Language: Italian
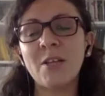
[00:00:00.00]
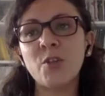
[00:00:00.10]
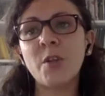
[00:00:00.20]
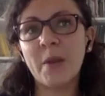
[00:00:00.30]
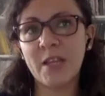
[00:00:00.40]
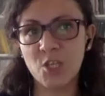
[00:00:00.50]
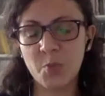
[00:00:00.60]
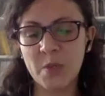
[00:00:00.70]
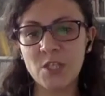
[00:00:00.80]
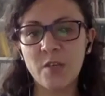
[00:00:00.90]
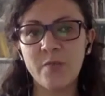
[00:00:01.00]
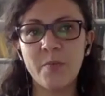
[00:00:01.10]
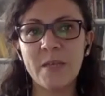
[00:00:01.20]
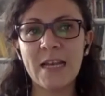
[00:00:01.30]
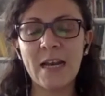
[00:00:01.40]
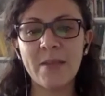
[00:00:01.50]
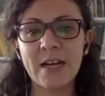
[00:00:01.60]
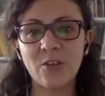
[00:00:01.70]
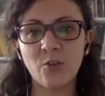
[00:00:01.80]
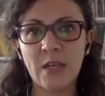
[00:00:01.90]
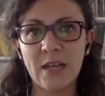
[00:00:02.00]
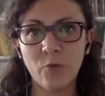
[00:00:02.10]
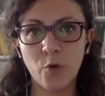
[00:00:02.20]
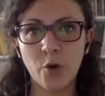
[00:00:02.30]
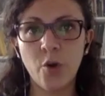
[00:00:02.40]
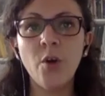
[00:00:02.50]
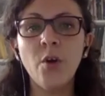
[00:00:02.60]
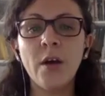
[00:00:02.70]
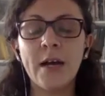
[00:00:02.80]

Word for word: maggiore partecipazione femminile al mercato del lavoro,